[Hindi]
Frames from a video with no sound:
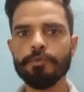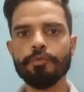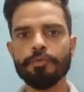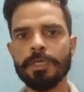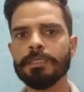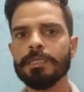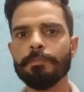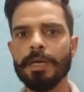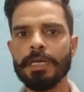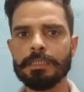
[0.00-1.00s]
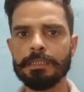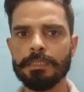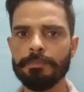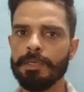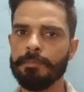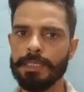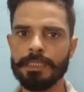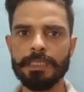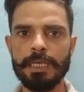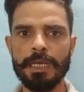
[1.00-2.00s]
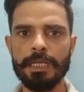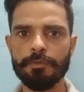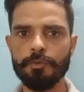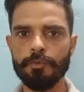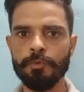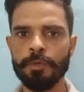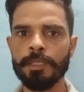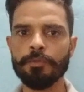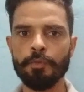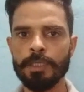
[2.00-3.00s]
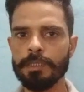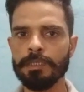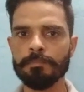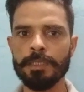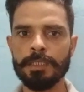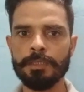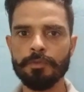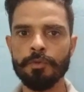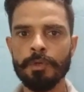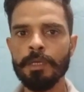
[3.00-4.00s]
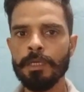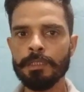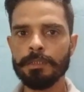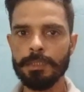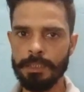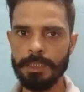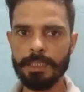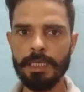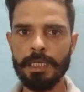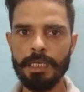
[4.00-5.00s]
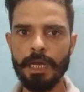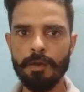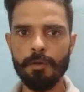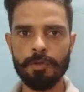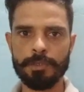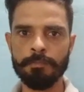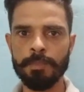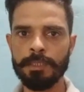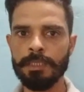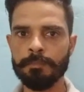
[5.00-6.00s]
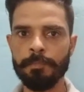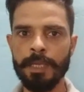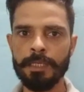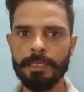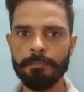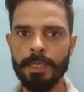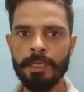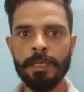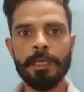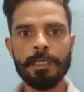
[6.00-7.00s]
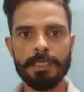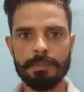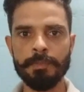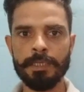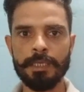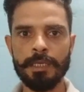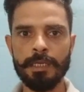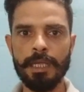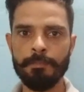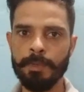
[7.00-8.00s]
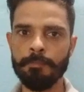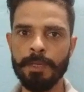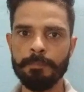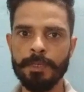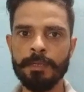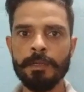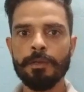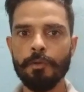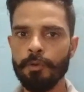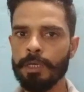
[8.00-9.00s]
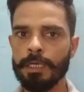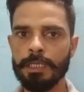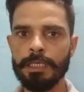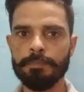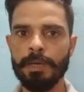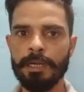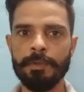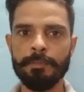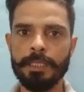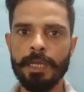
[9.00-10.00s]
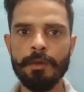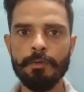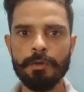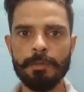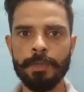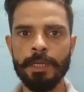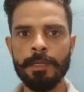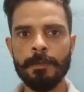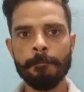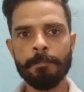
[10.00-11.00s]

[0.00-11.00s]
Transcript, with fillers: कुछ यूजर्स के पास जब ये मैसेज आया तो उन्होंने तुरंत इस मैसेज को सीरियसली लिया और संबंधित बैंक में कस्टमर केयर हेल्प नंबर पर कॉल करके इस बारे में बताया और अपने